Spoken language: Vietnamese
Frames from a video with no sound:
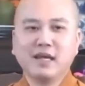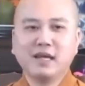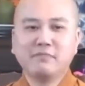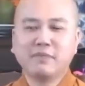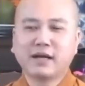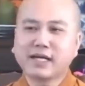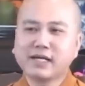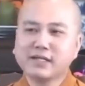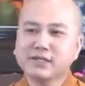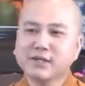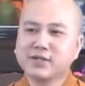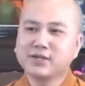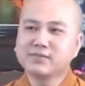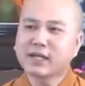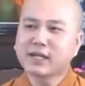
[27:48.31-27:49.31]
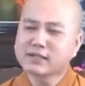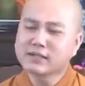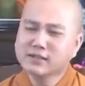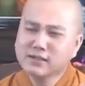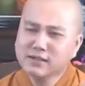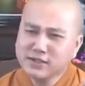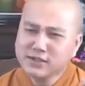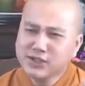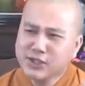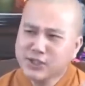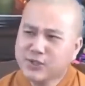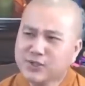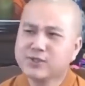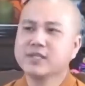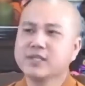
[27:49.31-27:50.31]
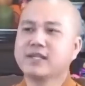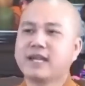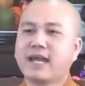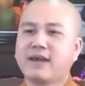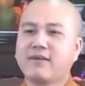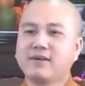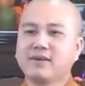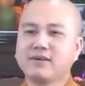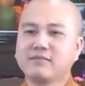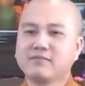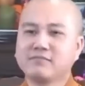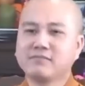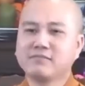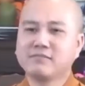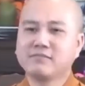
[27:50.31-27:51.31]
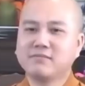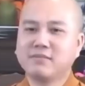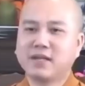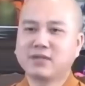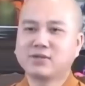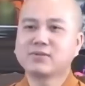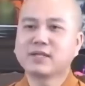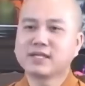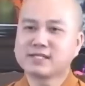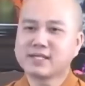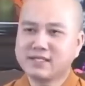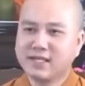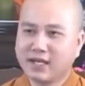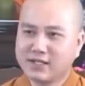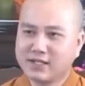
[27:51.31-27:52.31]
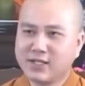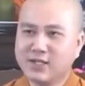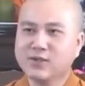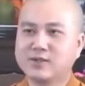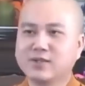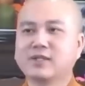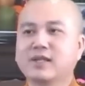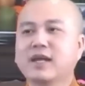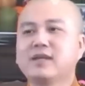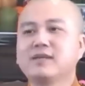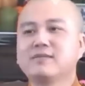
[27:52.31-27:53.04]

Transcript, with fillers: mà cái người chúng ta thương nhiều chừng nào á là chúng ta sẽ giận nhiều chừng đấy